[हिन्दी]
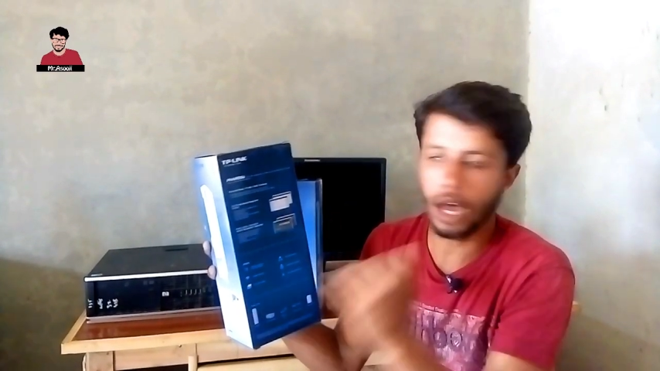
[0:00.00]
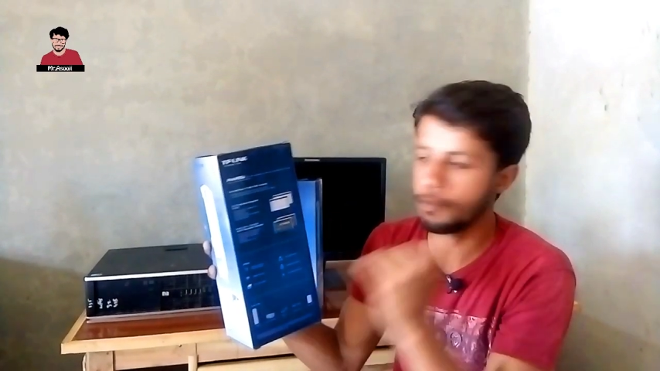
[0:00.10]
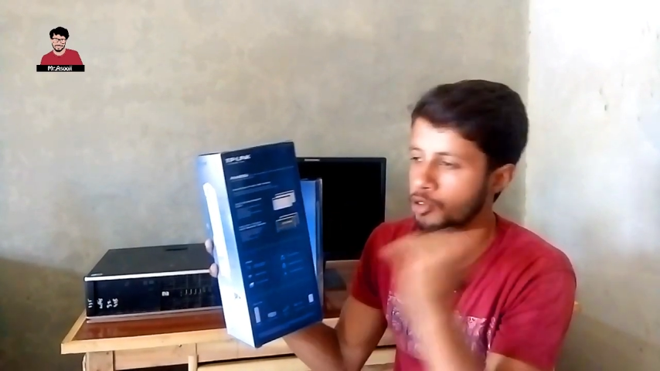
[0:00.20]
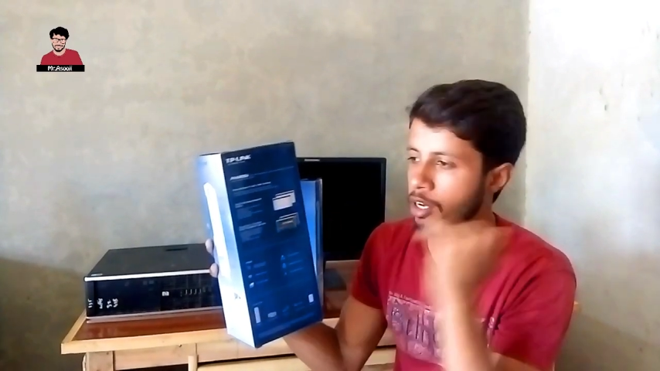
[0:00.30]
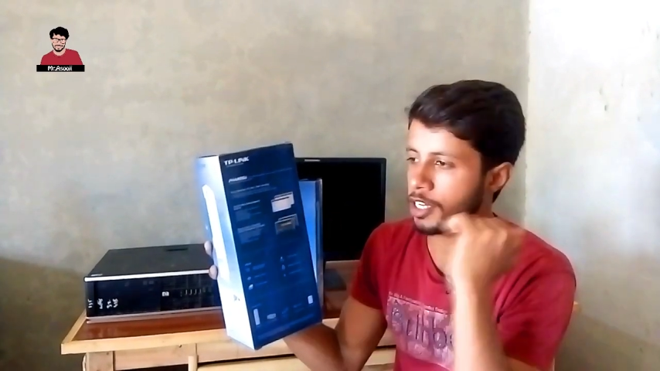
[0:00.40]

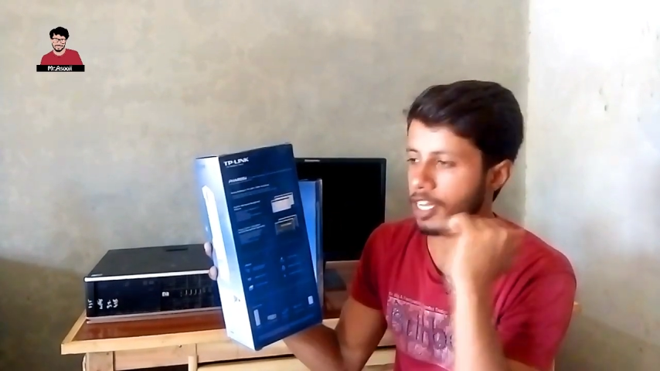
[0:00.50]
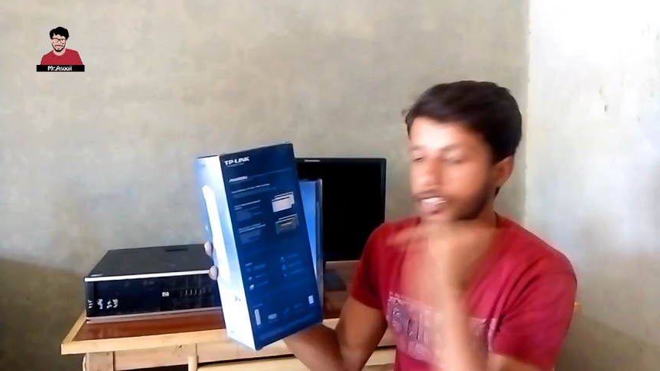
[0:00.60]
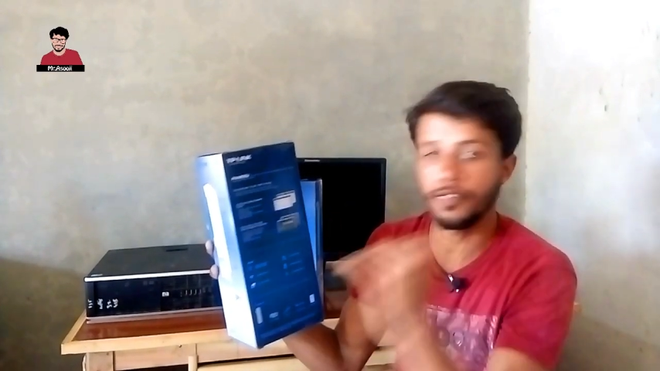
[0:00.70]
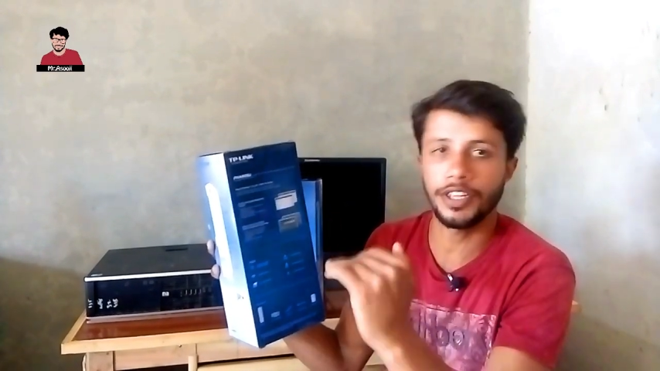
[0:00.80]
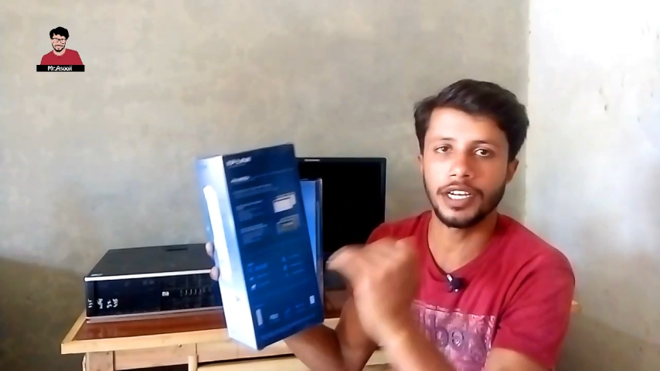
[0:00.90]
आप जो है
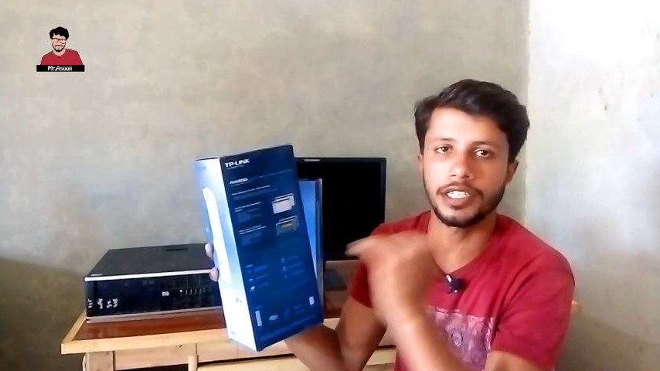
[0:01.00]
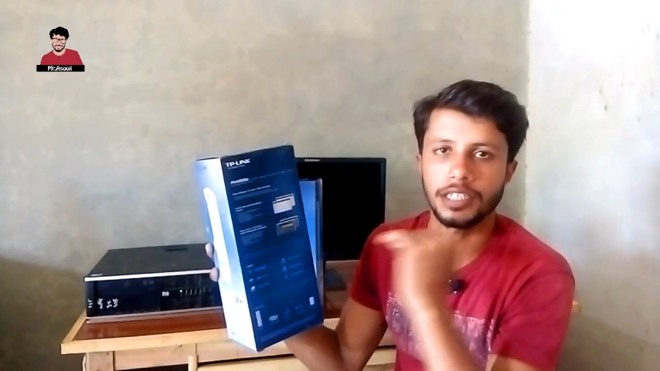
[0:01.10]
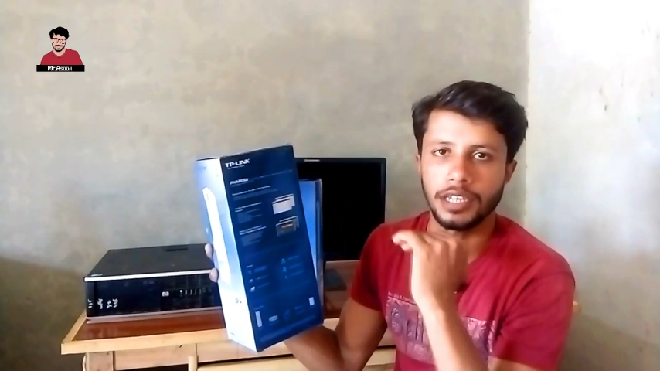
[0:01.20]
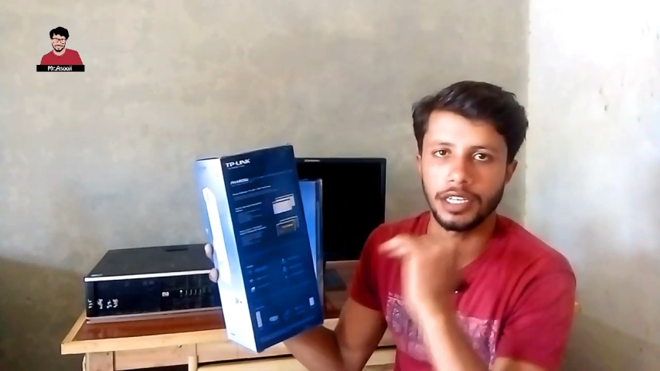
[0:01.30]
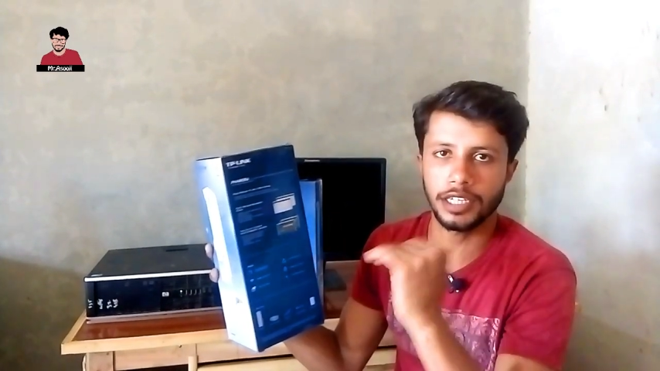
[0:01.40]
कनेक्टिविटी
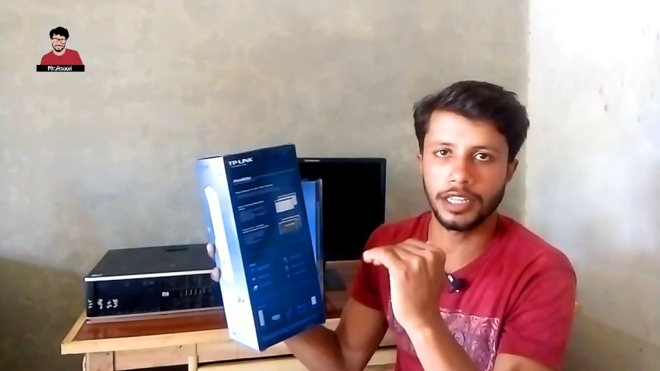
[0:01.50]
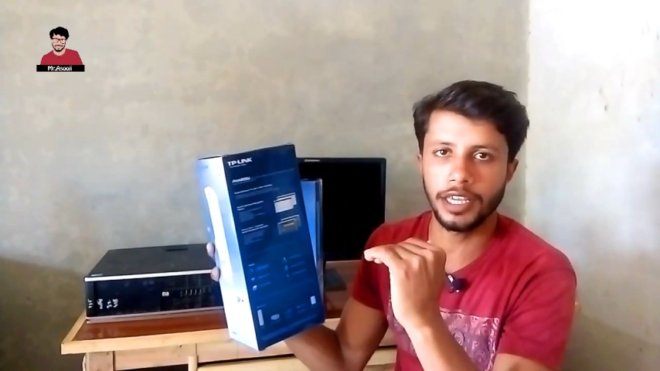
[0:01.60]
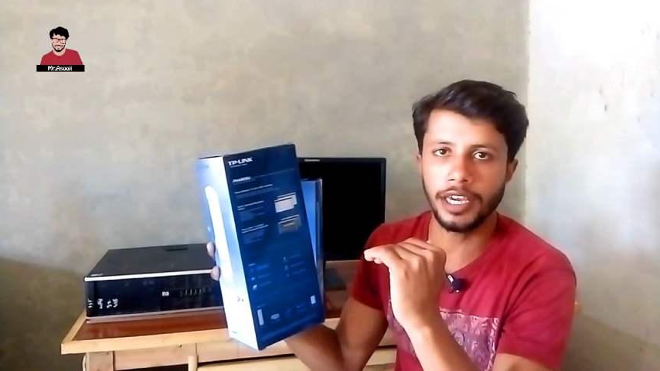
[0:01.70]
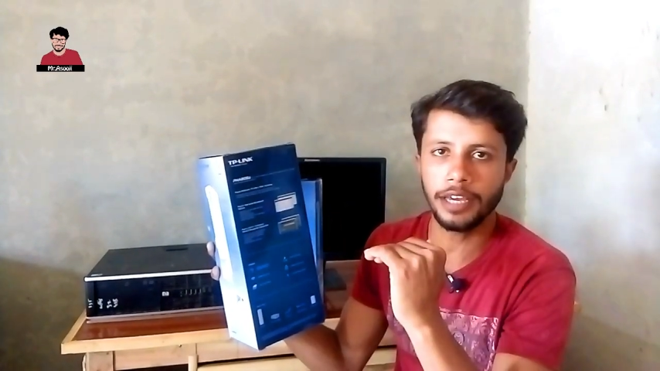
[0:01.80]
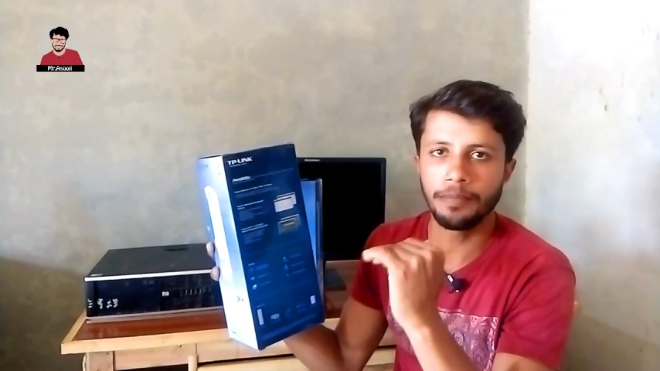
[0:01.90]
हासिल करना
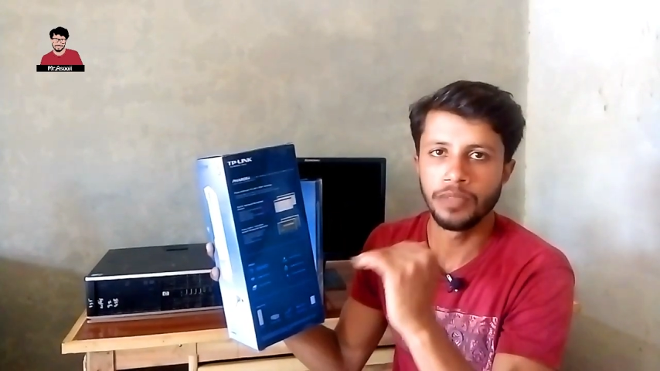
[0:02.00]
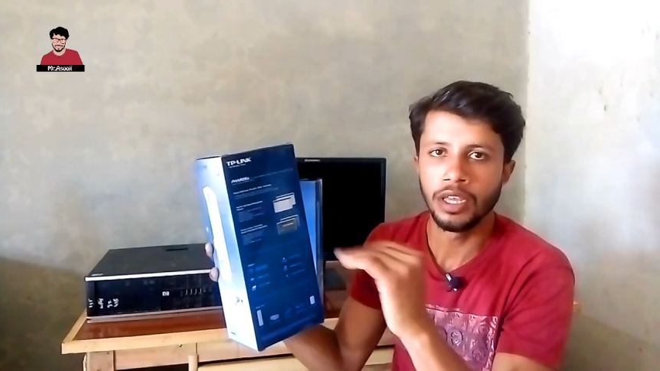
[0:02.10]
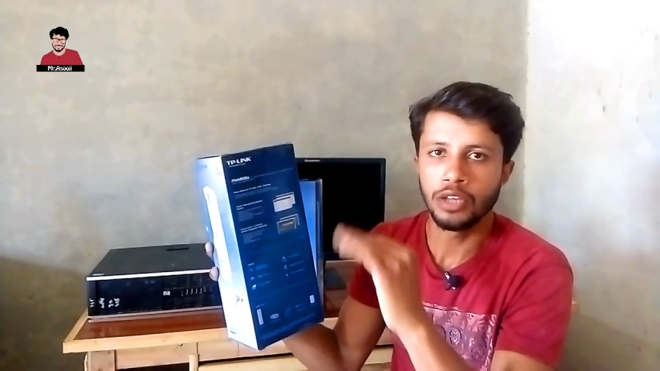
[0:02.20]
चाहते हैं